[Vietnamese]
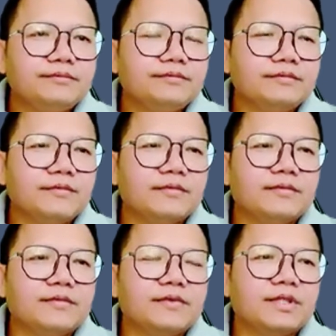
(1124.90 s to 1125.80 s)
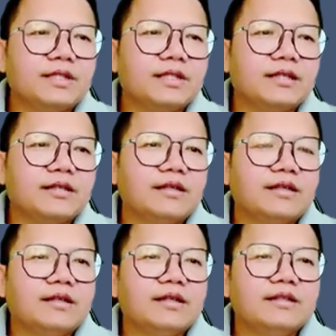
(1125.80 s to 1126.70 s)
ừ
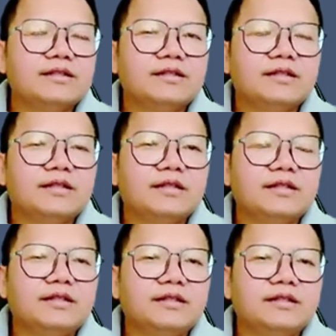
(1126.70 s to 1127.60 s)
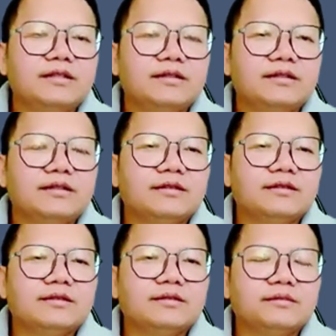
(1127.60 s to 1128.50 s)
ấy ấy
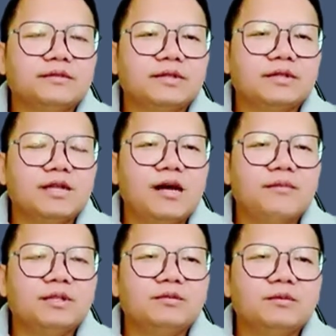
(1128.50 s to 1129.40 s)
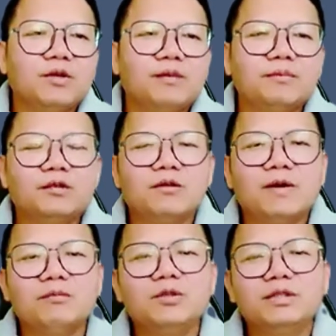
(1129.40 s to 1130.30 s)
đọt nước nhầm đọt đầu
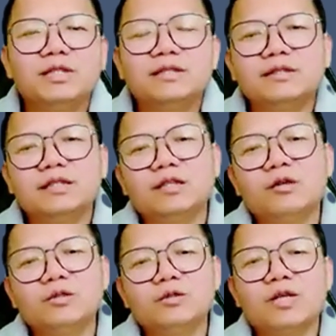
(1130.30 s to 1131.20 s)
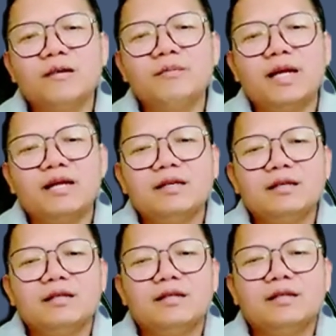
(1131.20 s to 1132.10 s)
khoa mùi tiết cứ tật thọ chịu cảm ạ
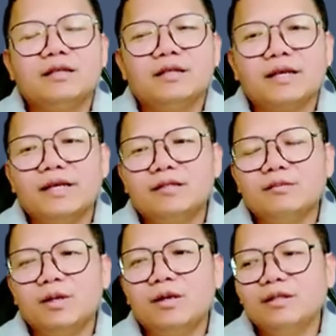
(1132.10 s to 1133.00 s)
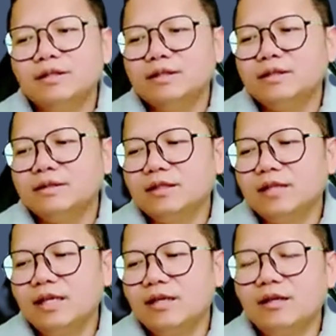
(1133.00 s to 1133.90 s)
ca tầm rong tật
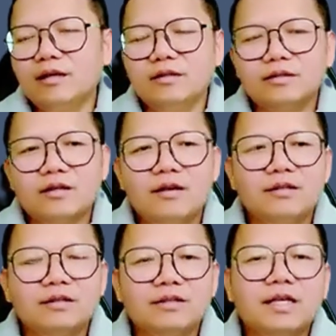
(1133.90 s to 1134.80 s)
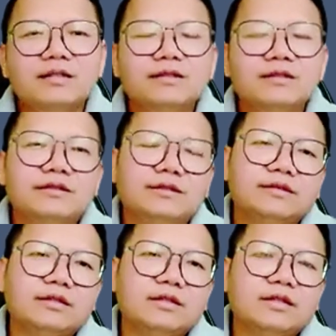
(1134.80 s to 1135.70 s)
thệ ở trong ở trơ
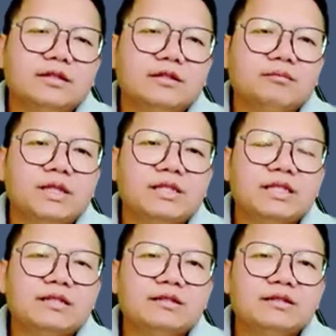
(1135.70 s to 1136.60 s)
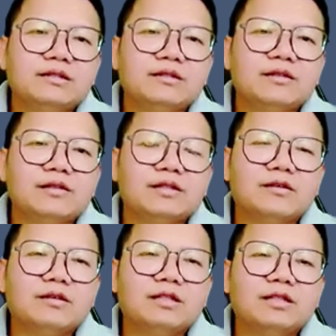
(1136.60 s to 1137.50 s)
men chết thì chưa to
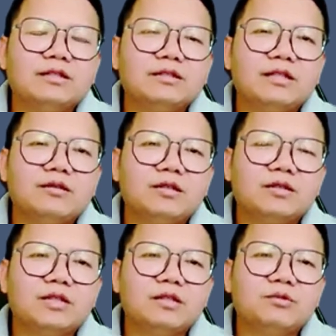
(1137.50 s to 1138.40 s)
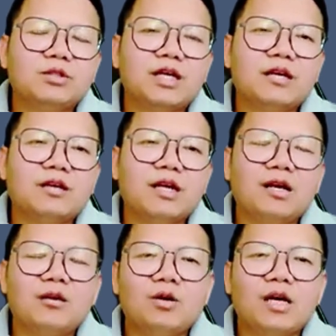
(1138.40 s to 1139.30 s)
to thế nó chết cất chết bị cha
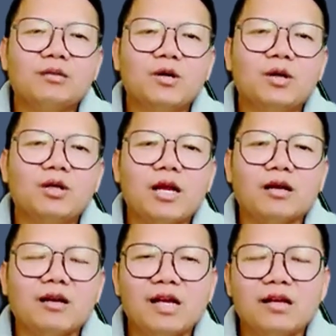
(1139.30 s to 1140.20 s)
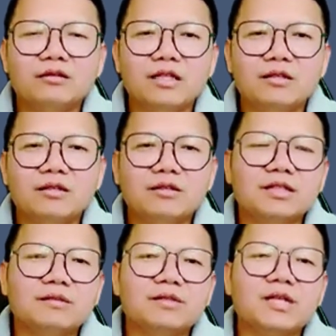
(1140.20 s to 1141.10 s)
naro hai pol là cả nặng chết cất
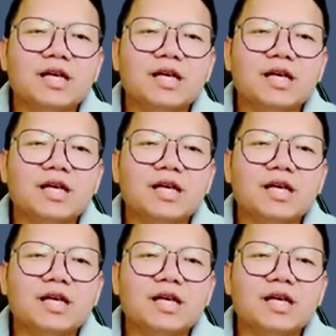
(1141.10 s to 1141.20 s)
chết bị cha